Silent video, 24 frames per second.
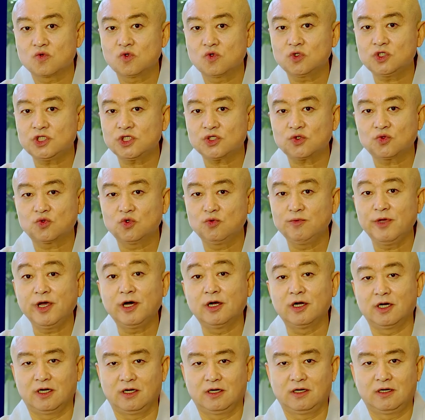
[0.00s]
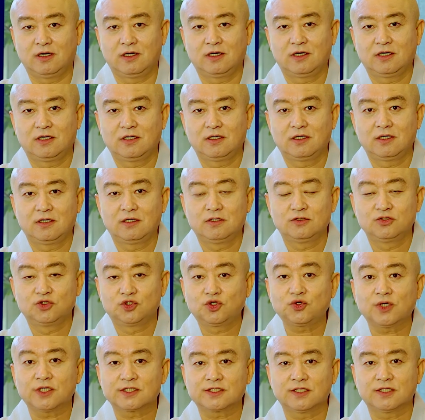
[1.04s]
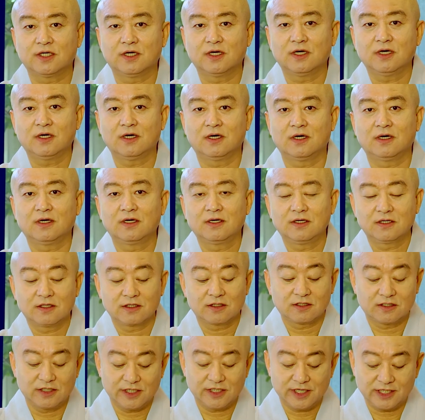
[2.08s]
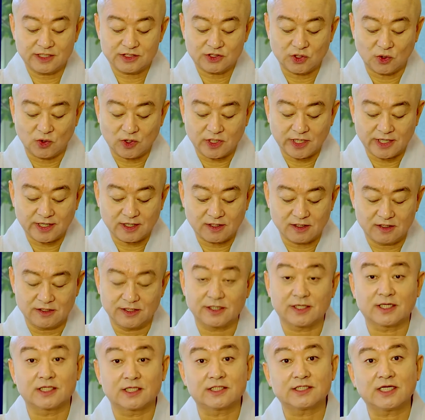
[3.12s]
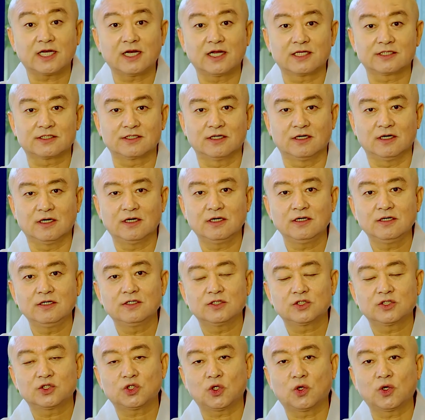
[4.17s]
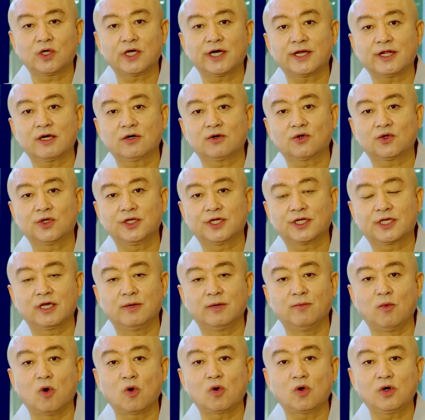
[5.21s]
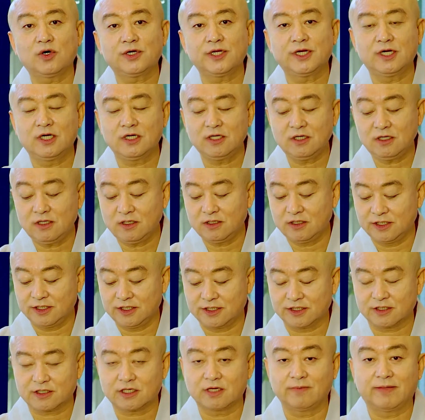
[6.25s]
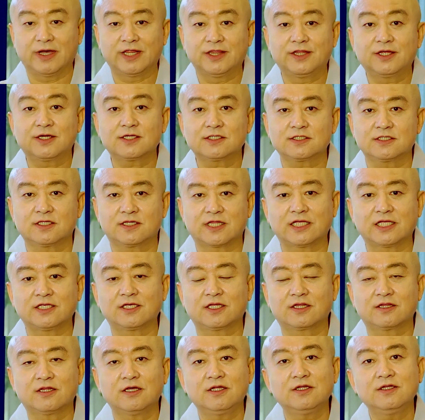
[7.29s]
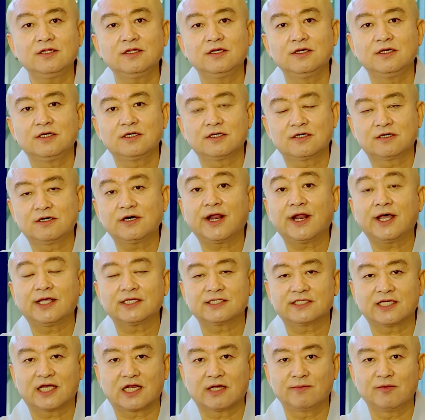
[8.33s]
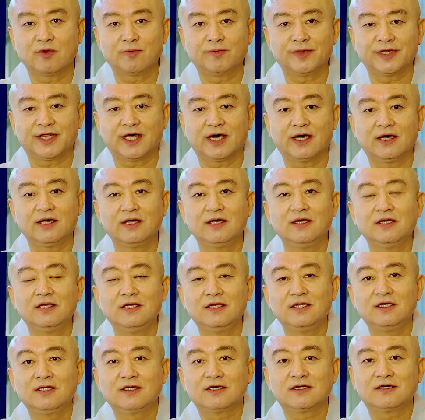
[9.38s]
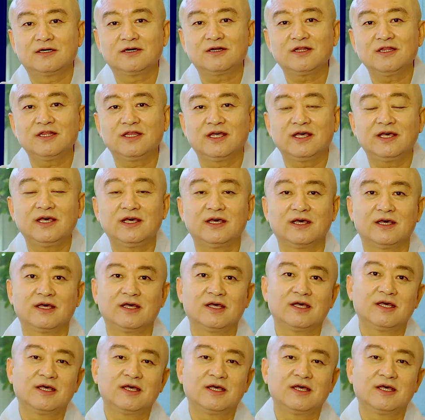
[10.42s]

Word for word: 99명을 죽여서 그의 손가락을 이렇게 잘라서 손가락으로 이렇게 목걸이를 이렇게 만들어서 다녔던 그러한 사람입니다. 그런데